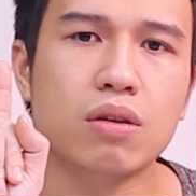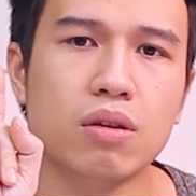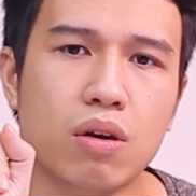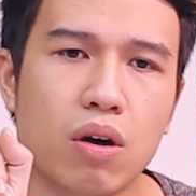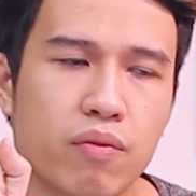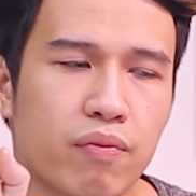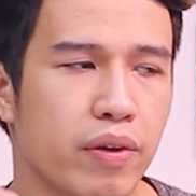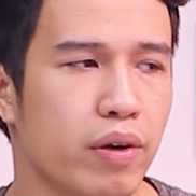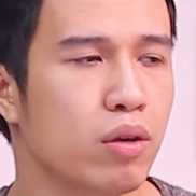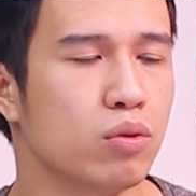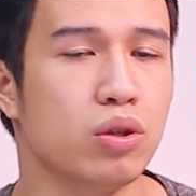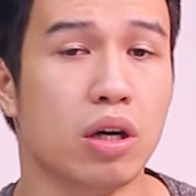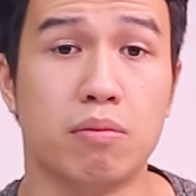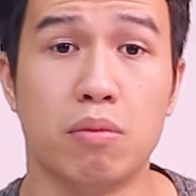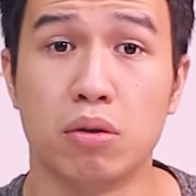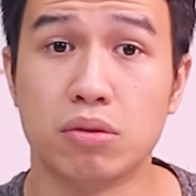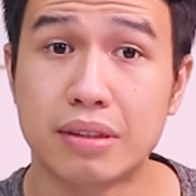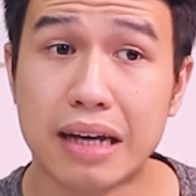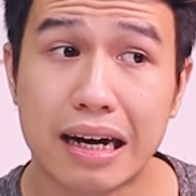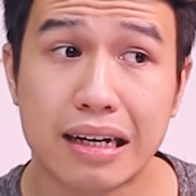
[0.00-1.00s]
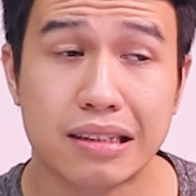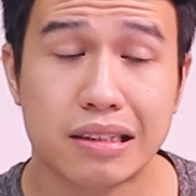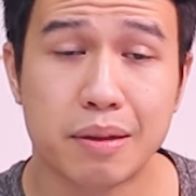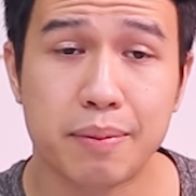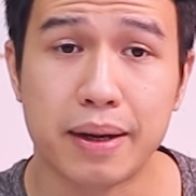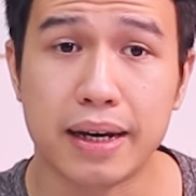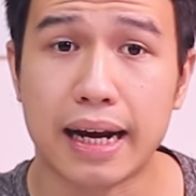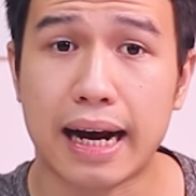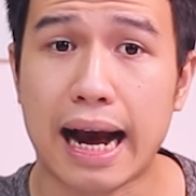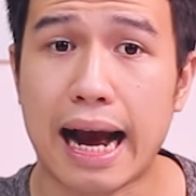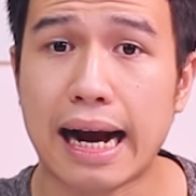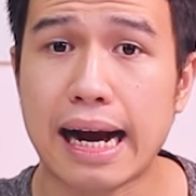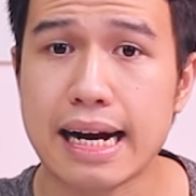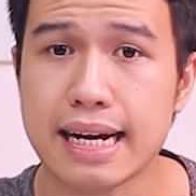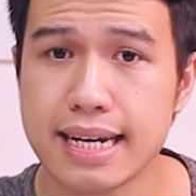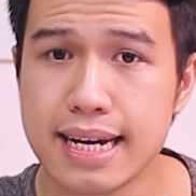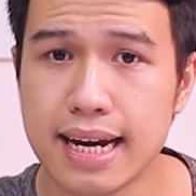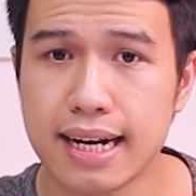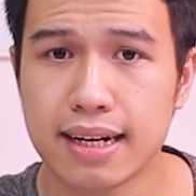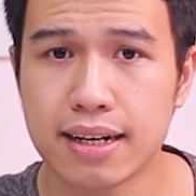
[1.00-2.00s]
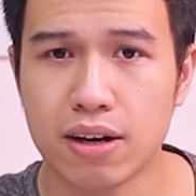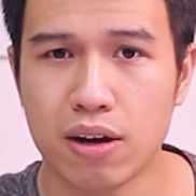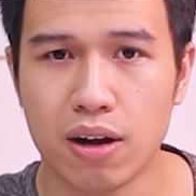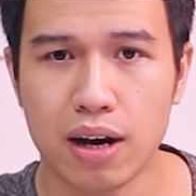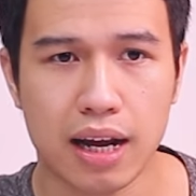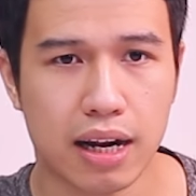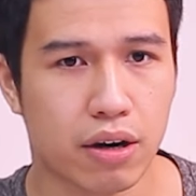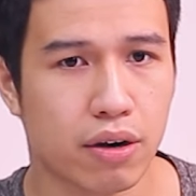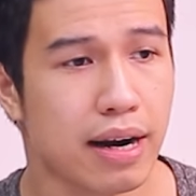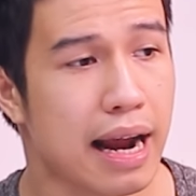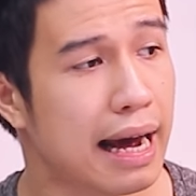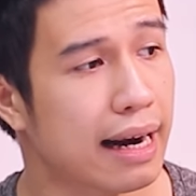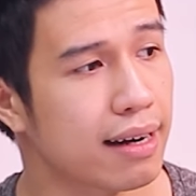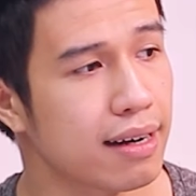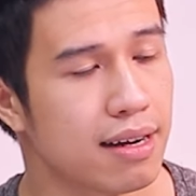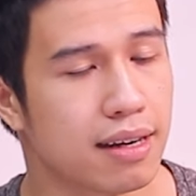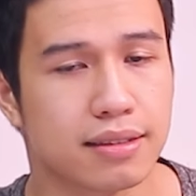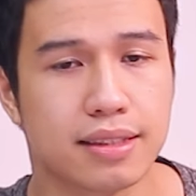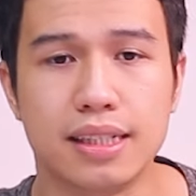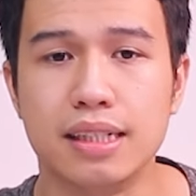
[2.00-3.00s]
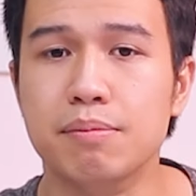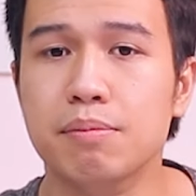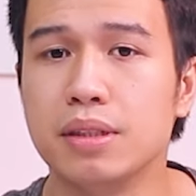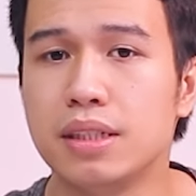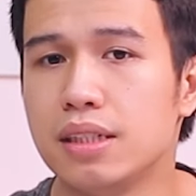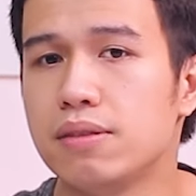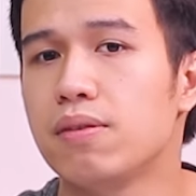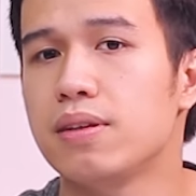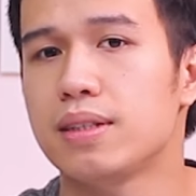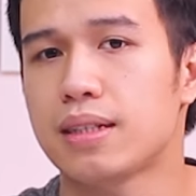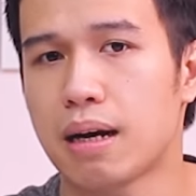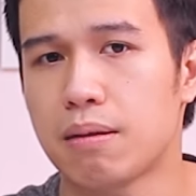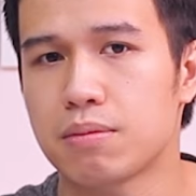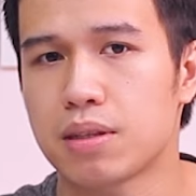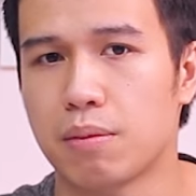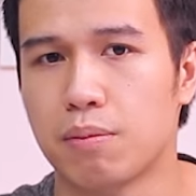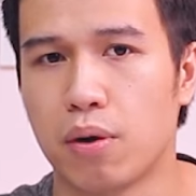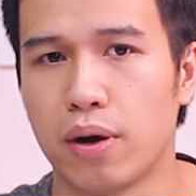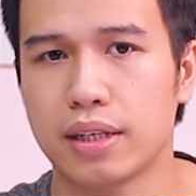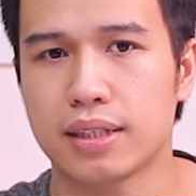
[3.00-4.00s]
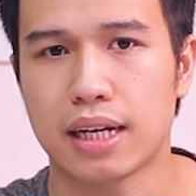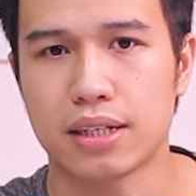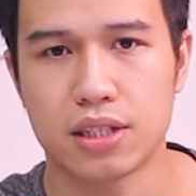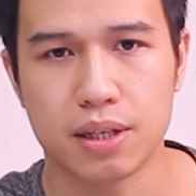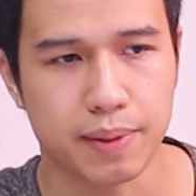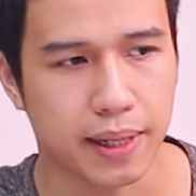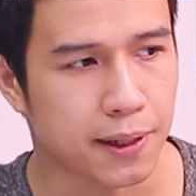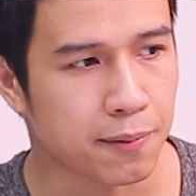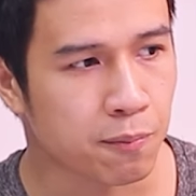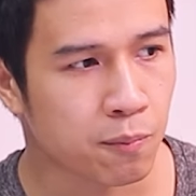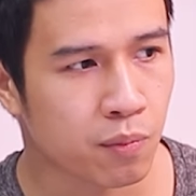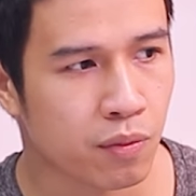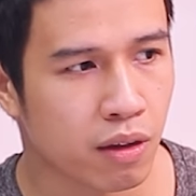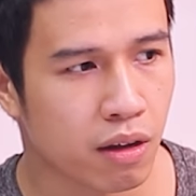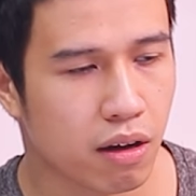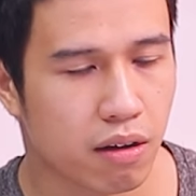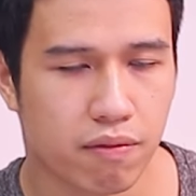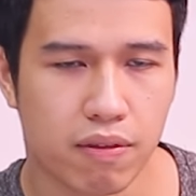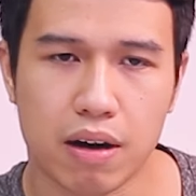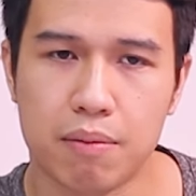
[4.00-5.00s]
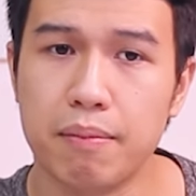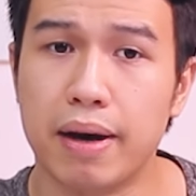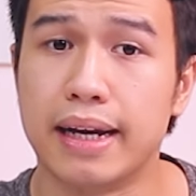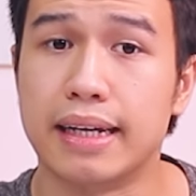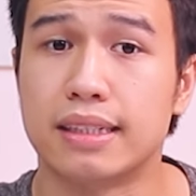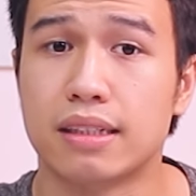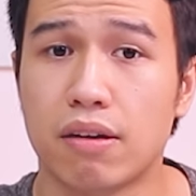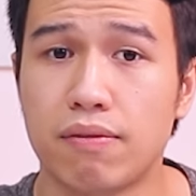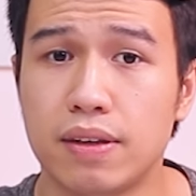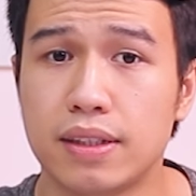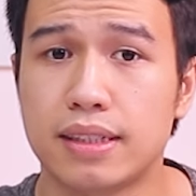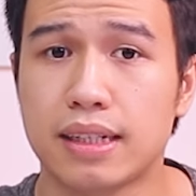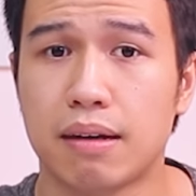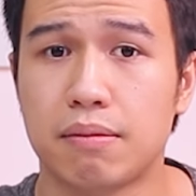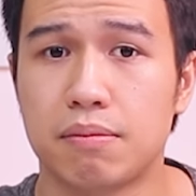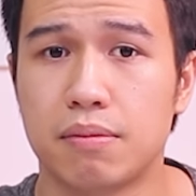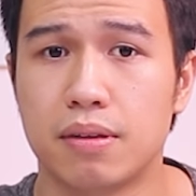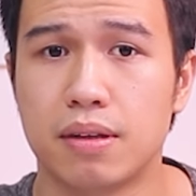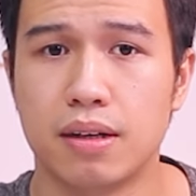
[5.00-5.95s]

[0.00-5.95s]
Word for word: còn về độ chuẩn màu sắc thì mình lại khá ngạc nhiên đó là nó đạt được 99% giải màu sRGB và 76%